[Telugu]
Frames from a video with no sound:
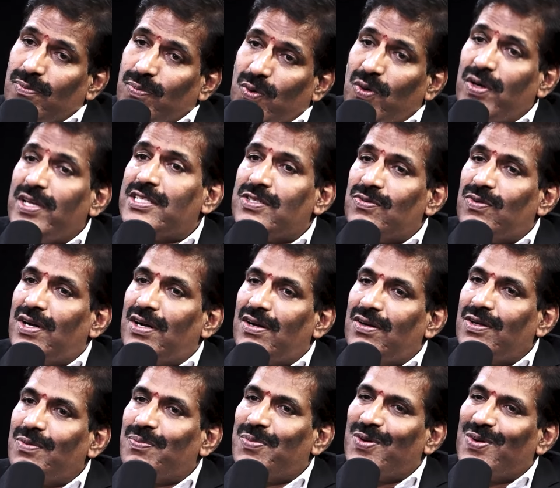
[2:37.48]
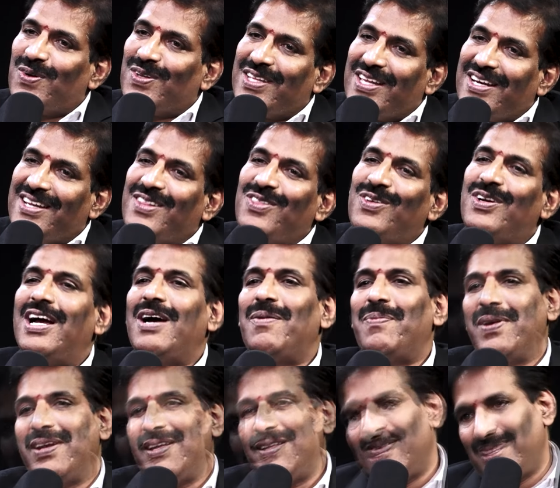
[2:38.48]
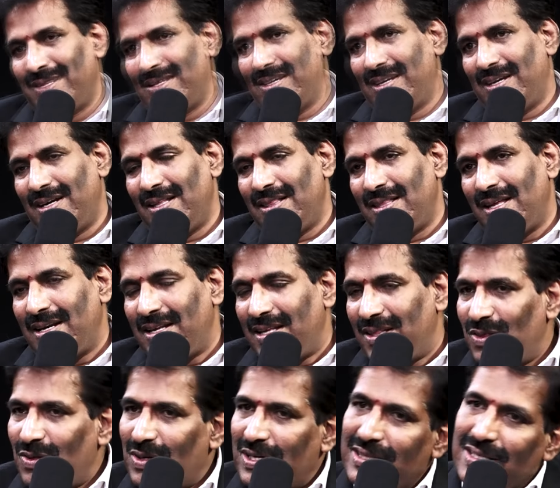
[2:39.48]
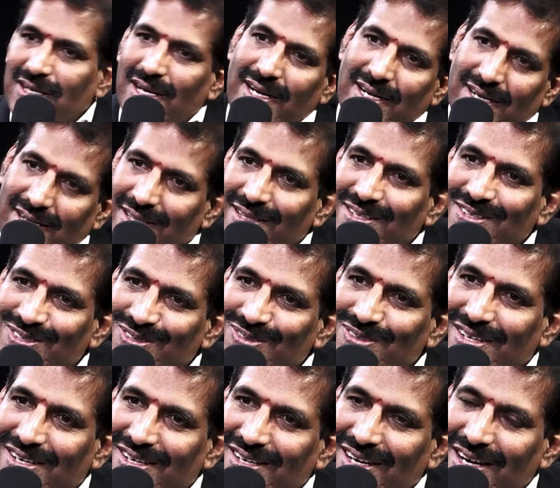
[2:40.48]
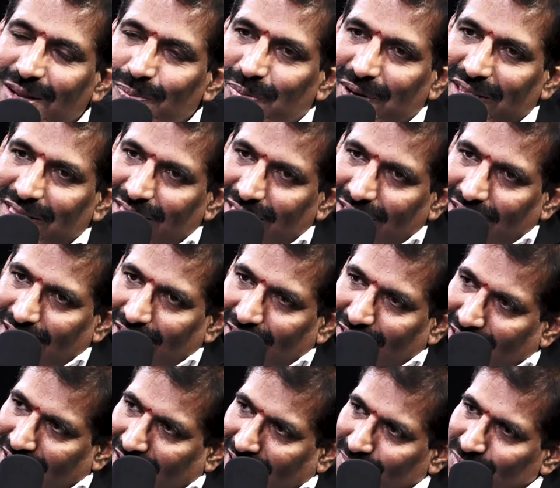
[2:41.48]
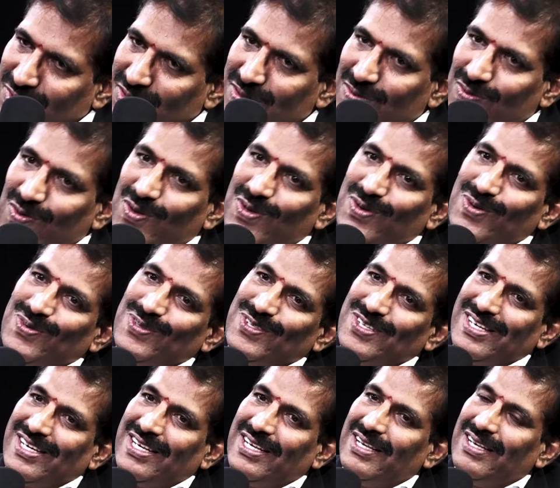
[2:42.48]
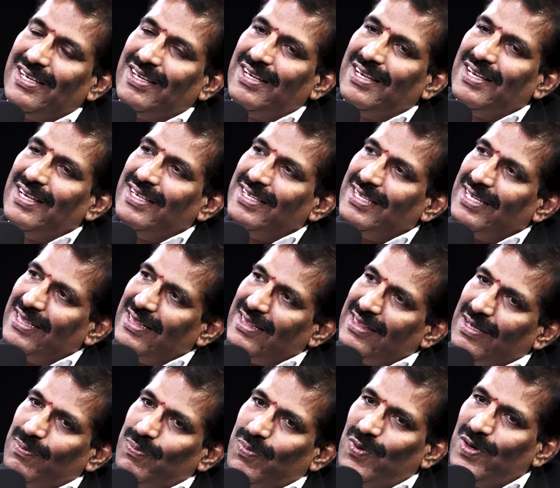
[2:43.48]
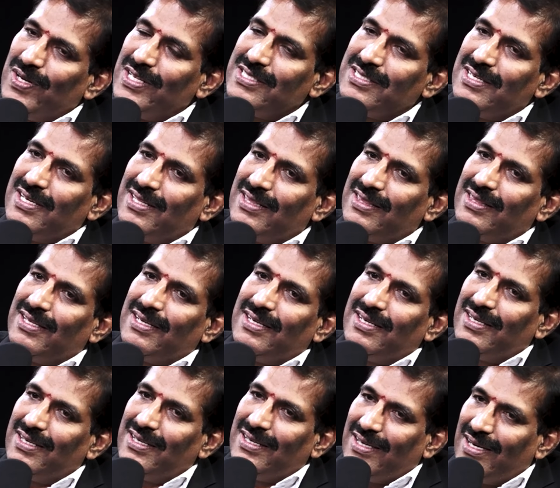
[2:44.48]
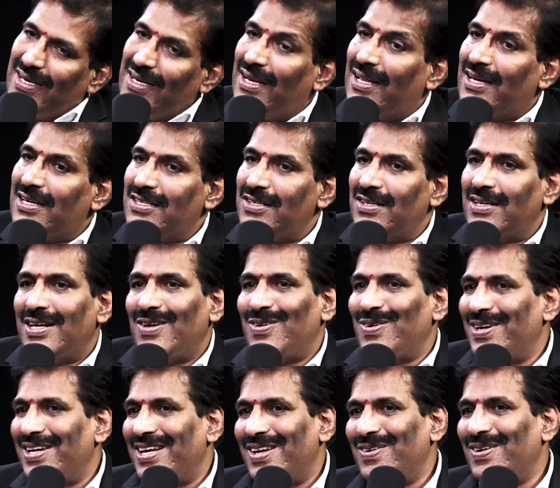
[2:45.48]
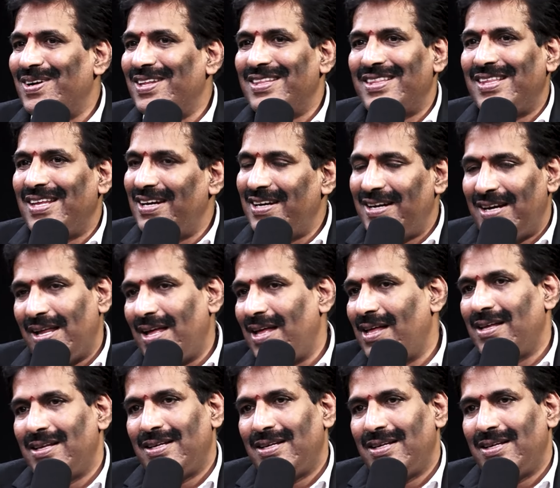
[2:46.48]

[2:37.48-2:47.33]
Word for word: పోలీసు వాళ్ళు ఇప్పటివరకు దాన్ని ఎందుకు ఆపలేదు అంటే దాన్ని ఎందుకు అంత లైట్గా తీసుకున్నారు అంటే ప్రతి అంశంలోనూ సిరి ఎంత పోలీసులు ఎంత నిర్లక్ష్యంగా ఉన్నారో అన్నది తెలియట్లా